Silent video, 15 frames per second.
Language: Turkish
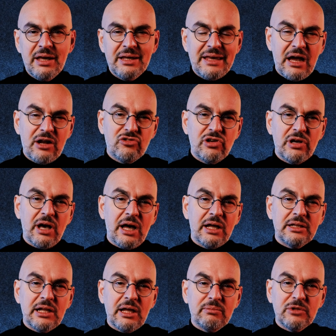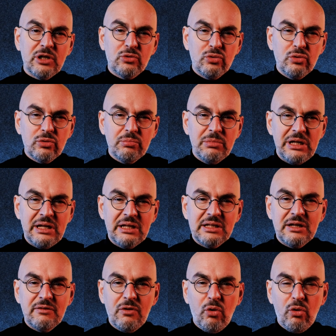gerçek anlamda Türk
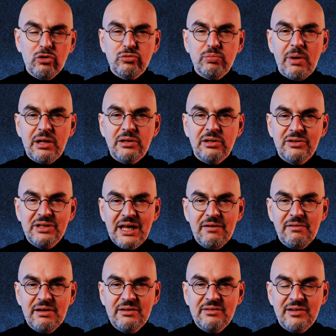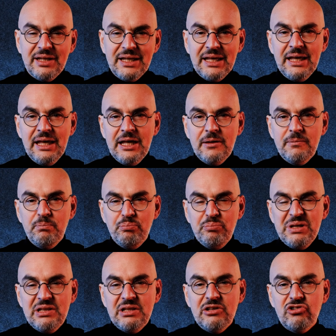milletini ve Osmanlı Devleti'ni
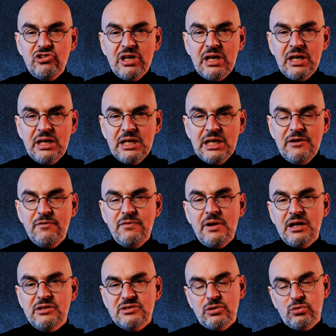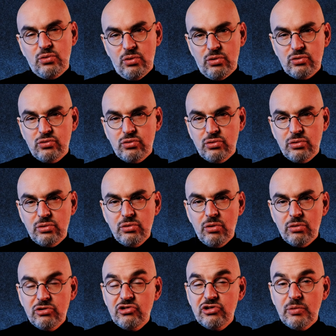bitişe, iflasa doğru
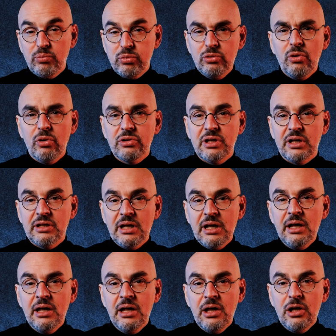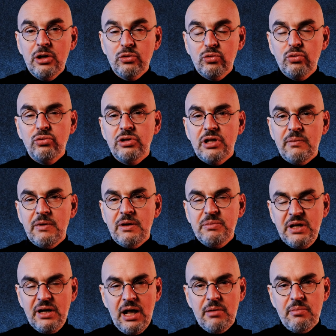sürüklüyordu. İşte bu noktada gündeme
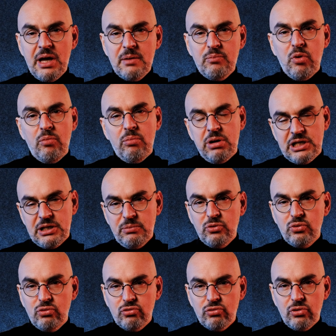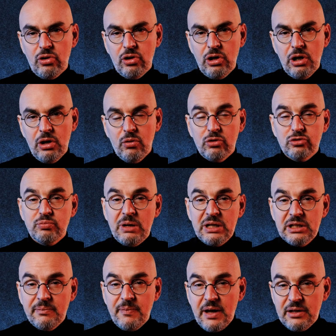bir haber bomba gibi düştü.
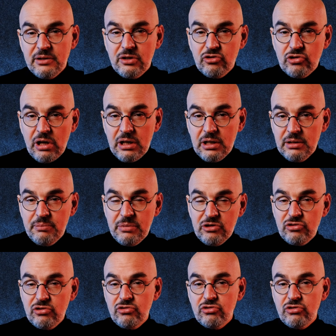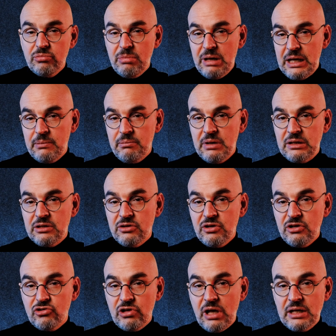Osmanlı Padişahı 5. Mehmet
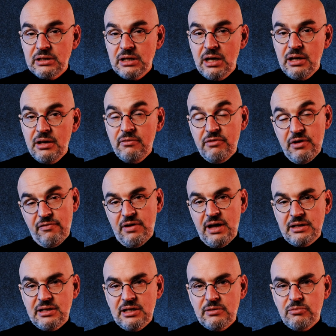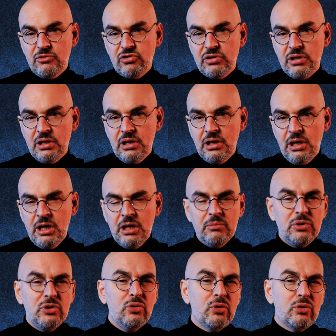Reşat vefat etmişti.
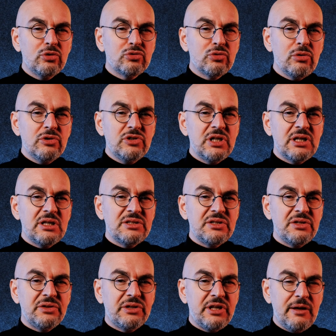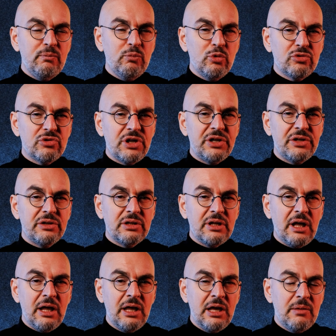1918'in Temmuz
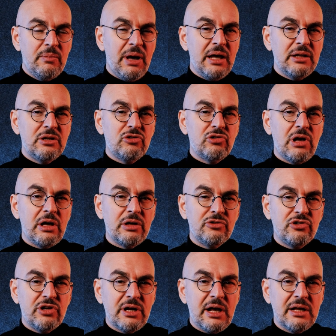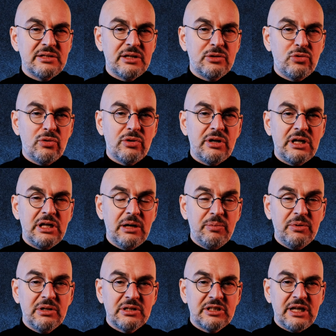ayında padişahın cenaze töreni
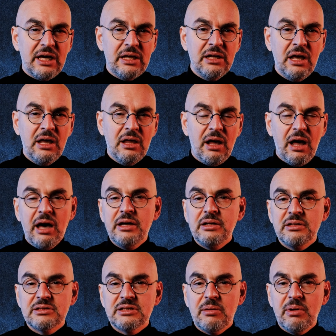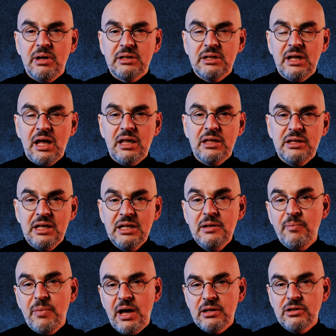yapılırken aynı zamanda yeni
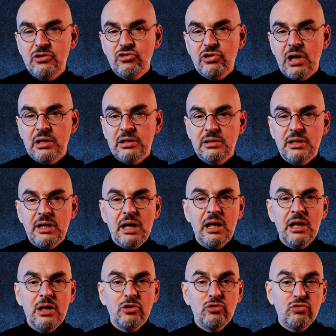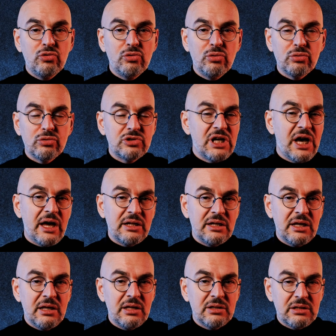padişahın da cülus
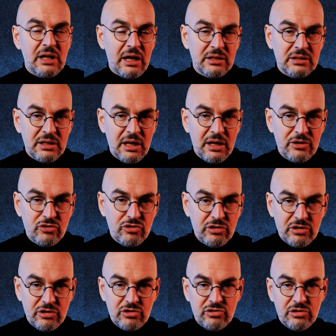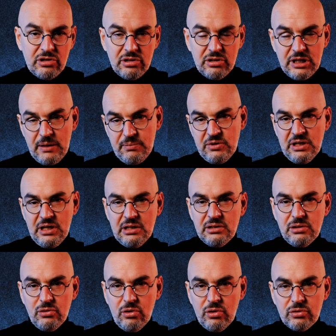yani tahta çıkışı tebrik
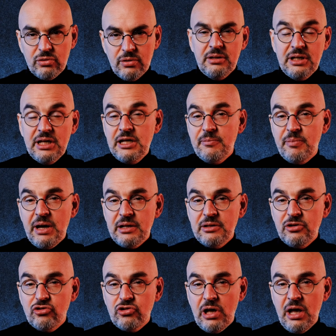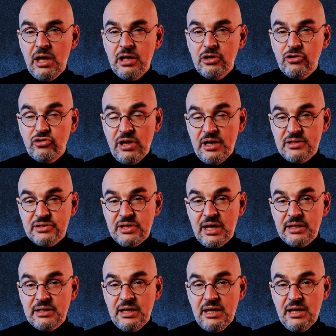ediliyordu. Yeni padişah
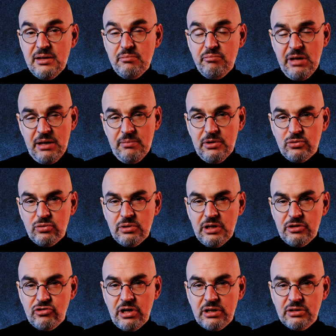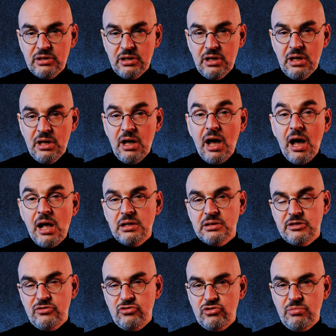Şehzade Mehmet olacaktı.
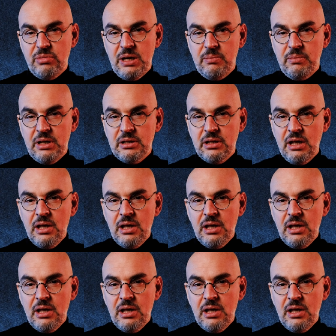6. Mehmet.